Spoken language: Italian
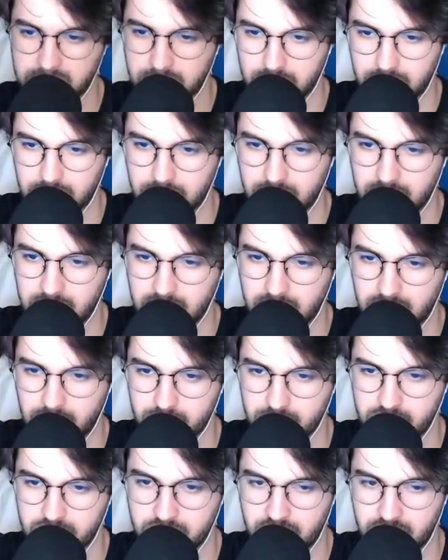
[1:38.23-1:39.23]
mastodontica che
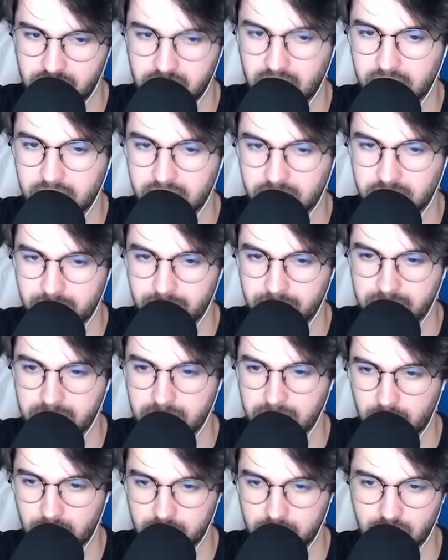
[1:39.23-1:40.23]
non c'entra niente.
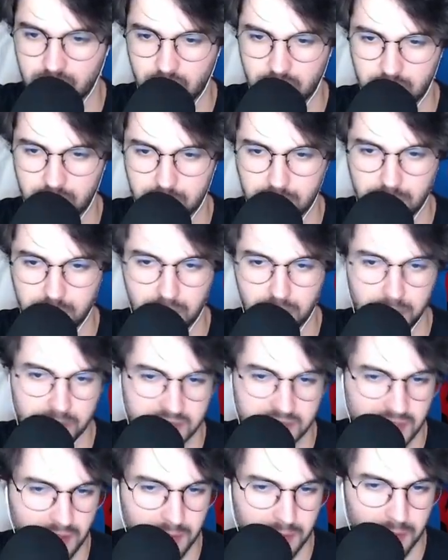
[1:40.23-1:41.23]
Mm, non lo so, non, non
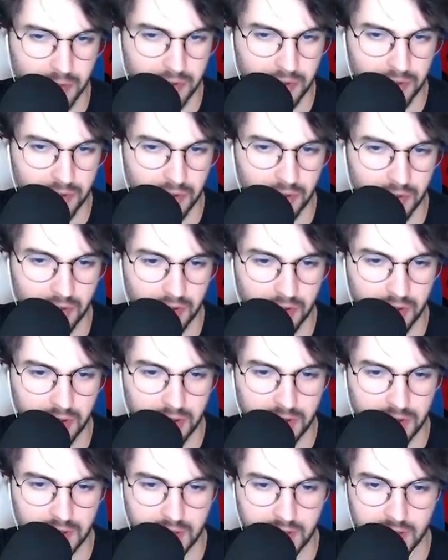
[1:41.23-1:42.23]
mi stava
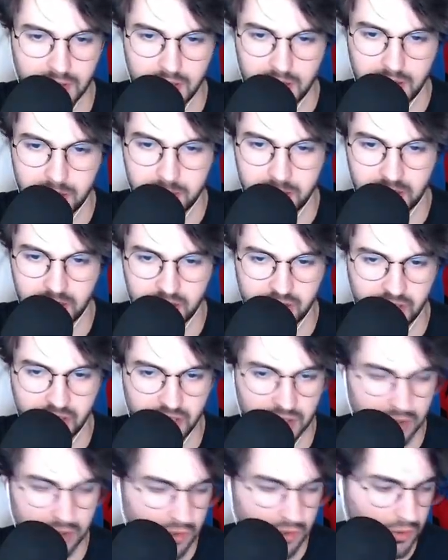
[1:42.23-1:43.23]
molto
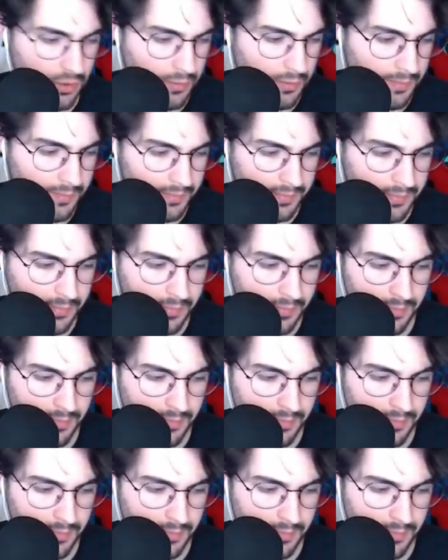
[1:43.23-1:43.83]
piacendo.